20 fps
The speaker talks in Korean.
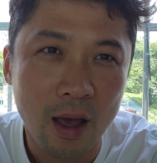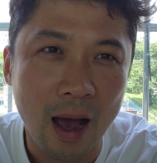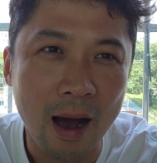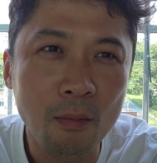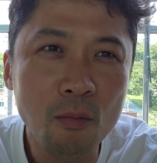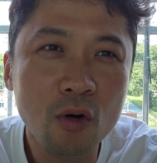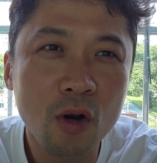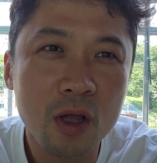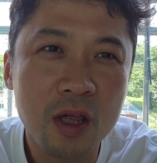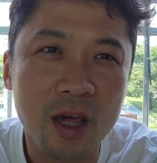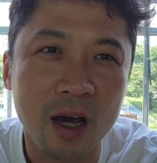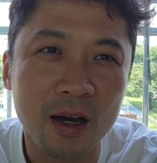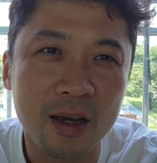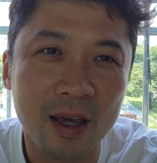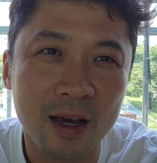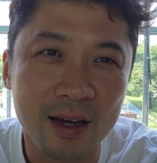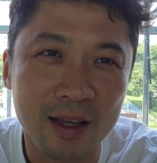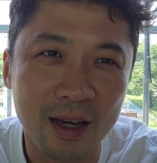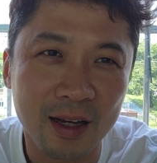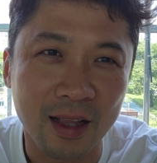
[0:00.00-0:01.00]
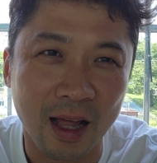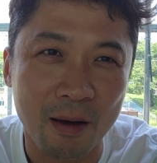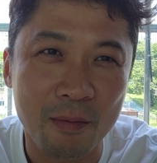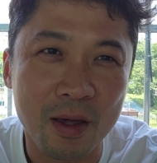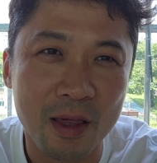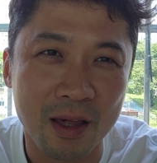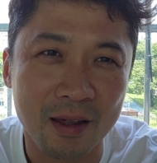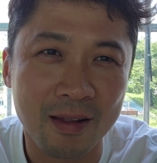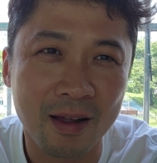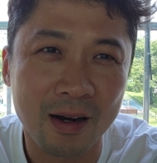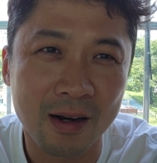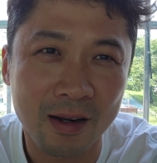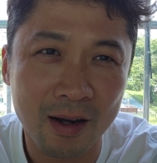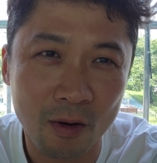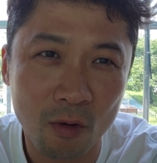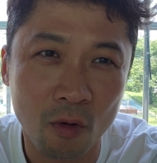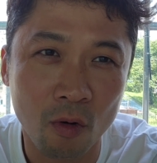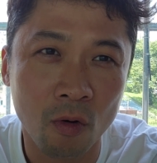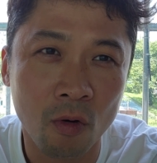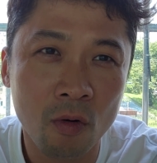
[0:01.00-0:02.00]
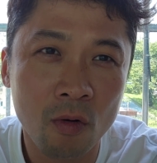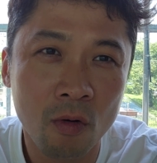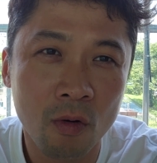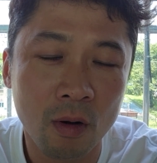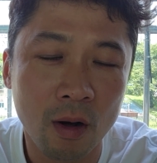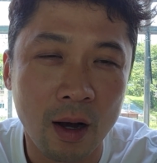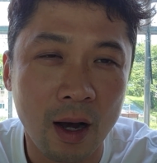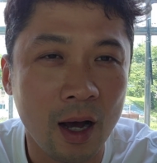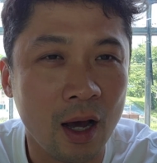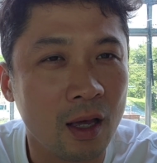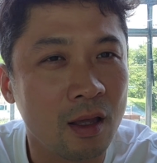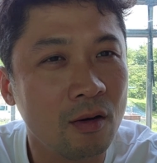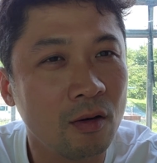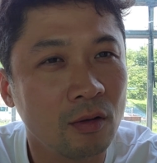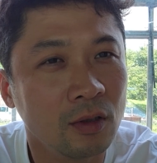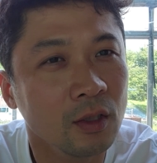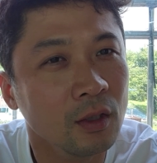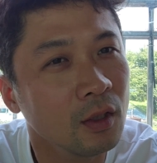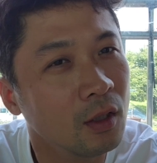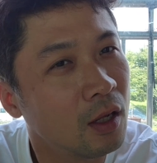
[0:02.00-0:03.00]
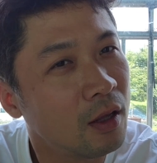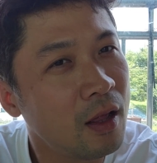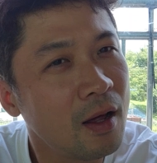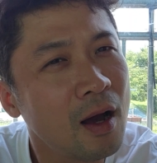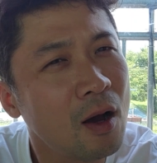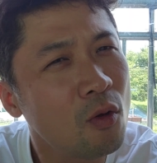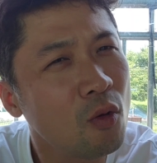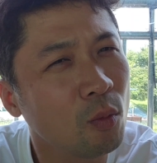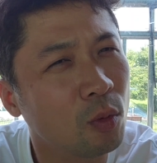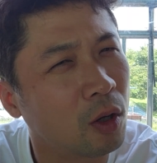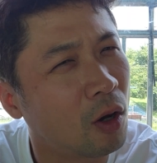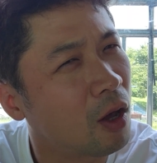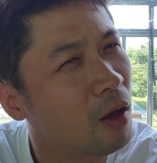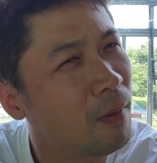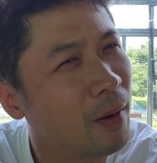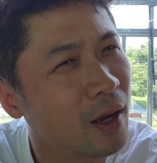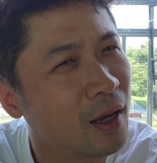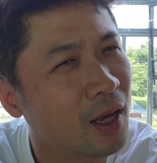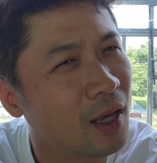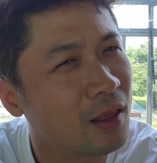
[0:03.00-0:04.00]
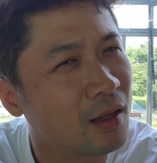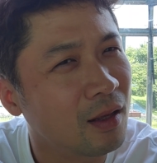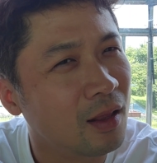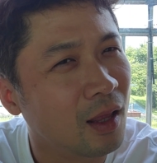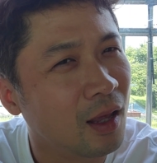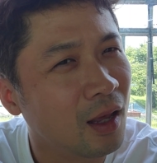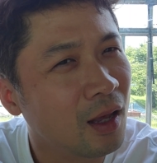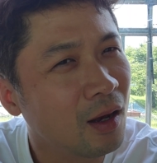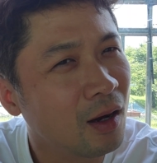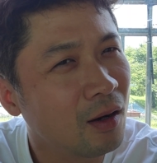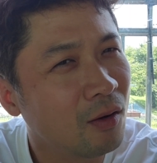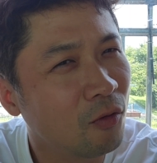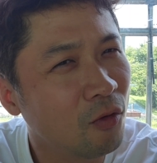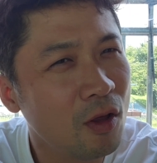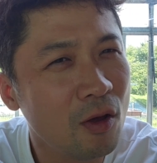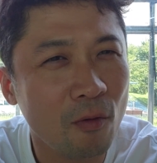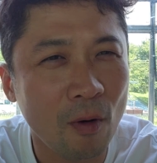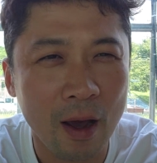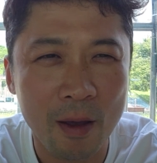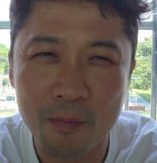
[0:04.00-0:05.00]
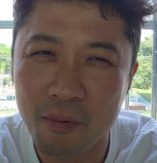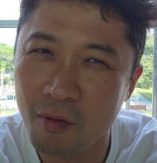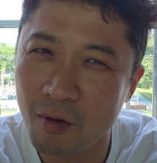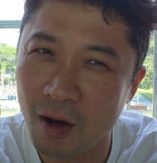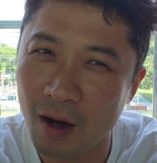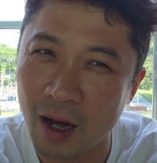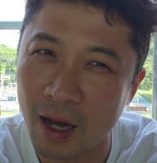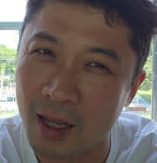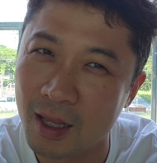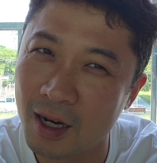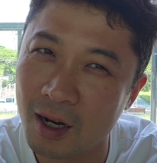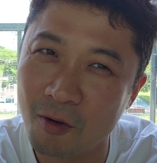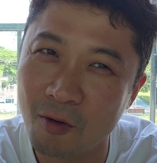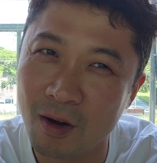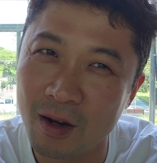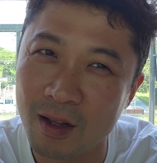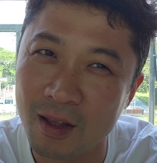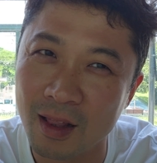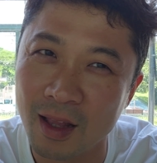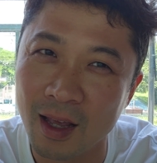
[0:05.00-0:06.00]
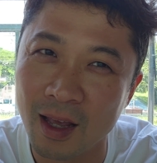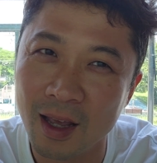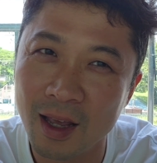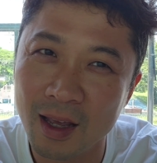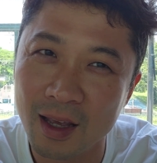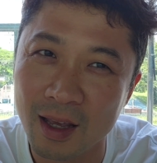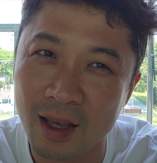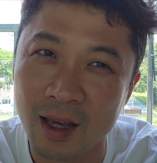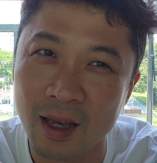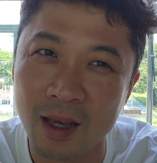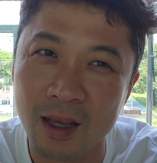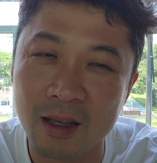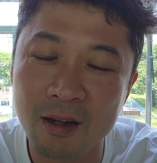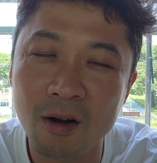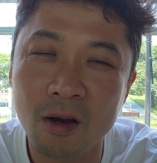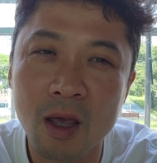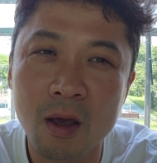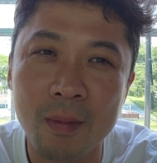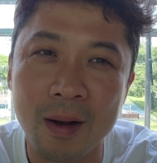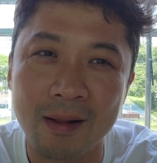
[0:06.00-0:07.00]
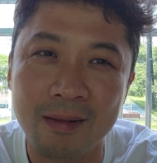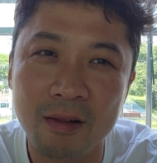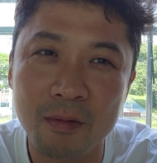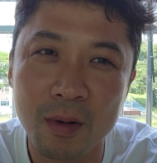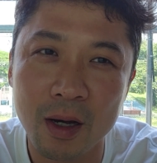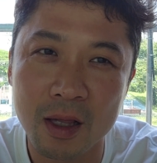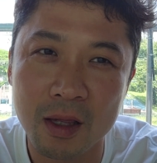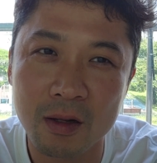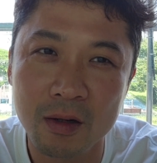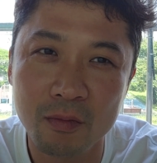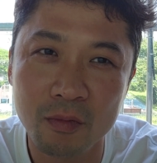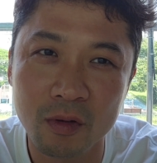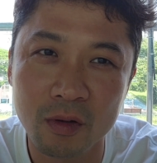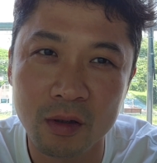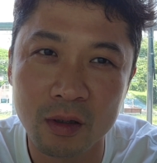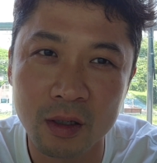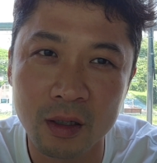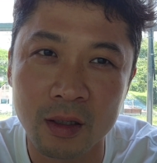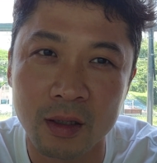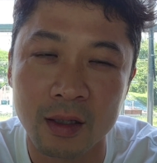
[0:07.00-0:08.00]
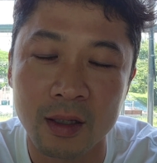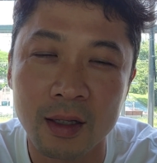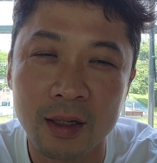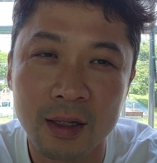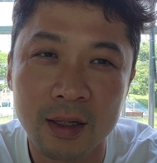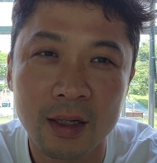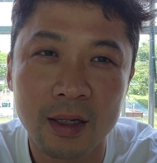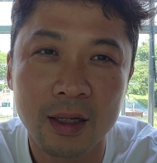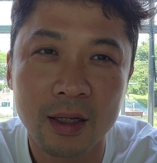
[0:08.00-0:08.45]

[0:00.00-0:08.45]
아무렇지 않게 그냥 남의 재산을 깎고 아 이거 생각 좀 더 해봐야겠는데 우리 와이프가 아니라고 하는데 예 이렇게 말씀하시는 분들은